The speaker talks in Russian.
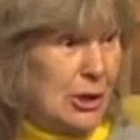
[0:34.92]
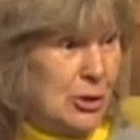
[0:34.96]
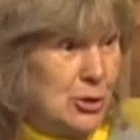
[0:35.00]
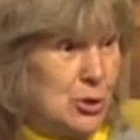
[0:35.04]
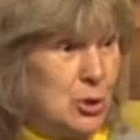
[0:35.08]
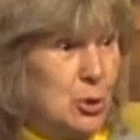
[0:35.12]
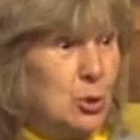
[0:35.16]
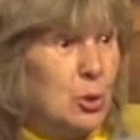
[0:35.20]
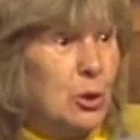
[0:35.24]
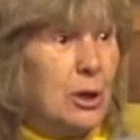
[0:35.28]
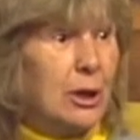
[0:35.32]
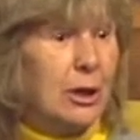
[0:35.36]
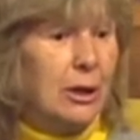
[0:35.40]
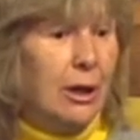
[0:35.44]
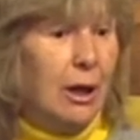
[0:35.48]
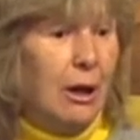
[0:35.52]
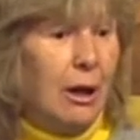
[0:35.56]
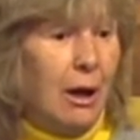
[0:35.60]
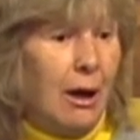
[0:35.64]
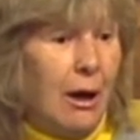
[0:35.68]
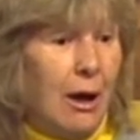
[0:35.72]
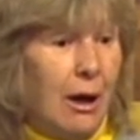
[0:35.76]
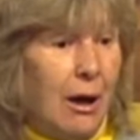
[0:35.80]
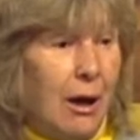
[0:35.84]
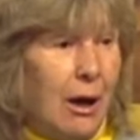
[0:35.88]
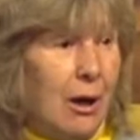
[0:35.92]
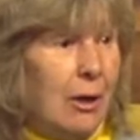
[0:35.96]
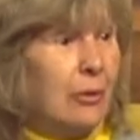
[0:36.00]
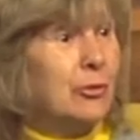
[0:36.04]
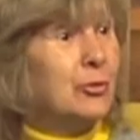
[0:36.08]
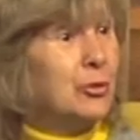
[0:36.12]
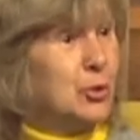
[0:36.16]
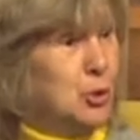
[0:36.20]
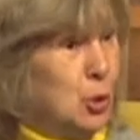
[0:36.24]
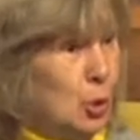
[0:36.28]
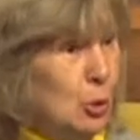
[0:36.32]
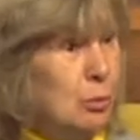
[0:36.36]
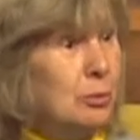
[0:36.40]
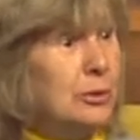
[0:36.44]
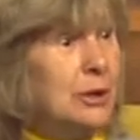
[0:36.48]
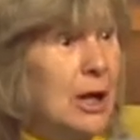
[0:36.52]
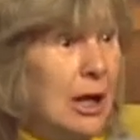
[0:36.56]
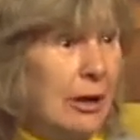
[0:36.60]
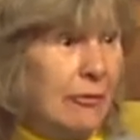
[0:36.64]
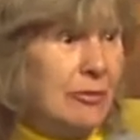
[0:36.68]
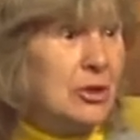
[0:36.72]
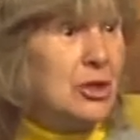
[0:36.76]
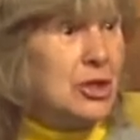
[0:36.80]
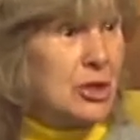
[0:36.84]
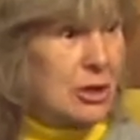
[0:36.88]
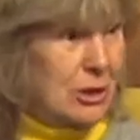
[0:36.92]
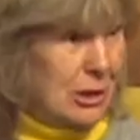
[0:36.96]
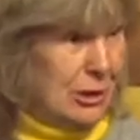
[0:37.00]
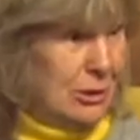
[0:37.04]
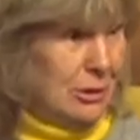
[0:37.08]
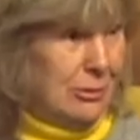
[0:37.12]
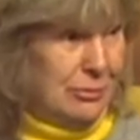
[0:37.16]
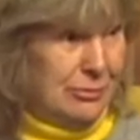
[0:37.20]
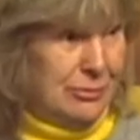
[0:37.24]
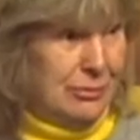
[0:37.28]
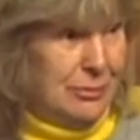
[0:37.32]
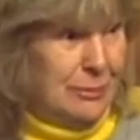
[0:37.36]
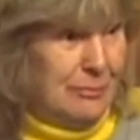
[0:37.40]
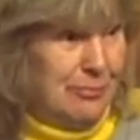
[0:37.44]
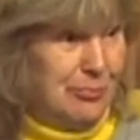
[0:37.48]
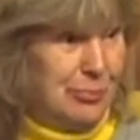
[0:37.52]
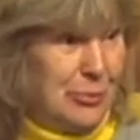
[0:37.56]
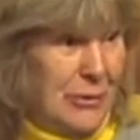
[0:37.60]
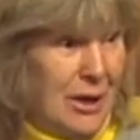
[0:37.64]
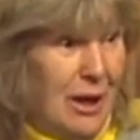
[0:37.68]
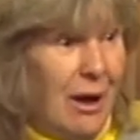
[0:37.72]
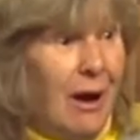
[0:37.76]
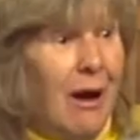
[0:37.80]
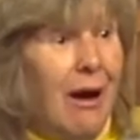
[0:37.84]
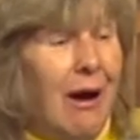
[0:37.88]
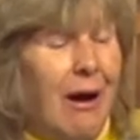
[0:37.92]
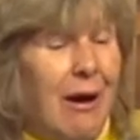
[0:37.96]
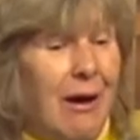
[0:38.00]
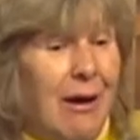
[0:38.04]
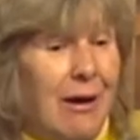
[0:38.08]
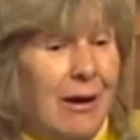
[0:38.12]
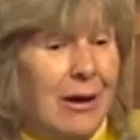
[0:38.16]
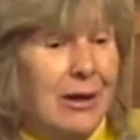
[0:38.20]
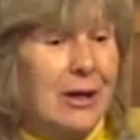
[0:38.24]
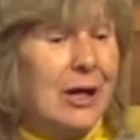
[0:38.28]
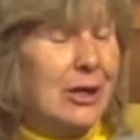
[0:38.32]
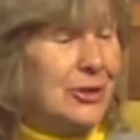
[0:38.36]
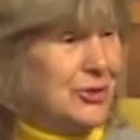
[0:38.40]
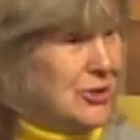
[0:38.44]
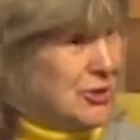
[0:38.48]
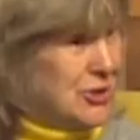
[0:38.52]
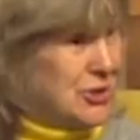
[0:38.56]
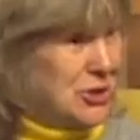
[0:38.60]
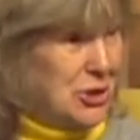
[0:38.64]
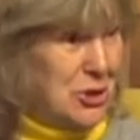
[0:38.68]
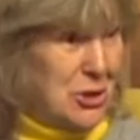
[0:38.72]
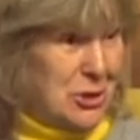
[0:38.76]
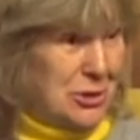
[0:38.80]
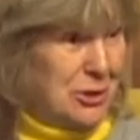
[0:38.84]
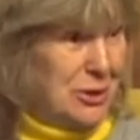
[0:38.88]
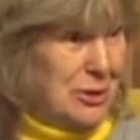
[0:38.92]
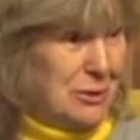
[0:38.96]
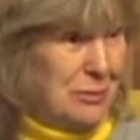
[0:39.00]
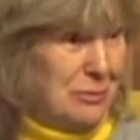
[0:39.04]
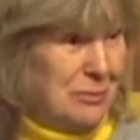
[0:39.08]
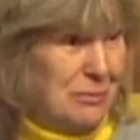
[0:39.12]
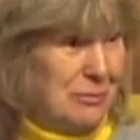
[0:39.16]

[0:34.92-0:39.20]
волонтеры в дом для ветеранов. Угу. Концерт.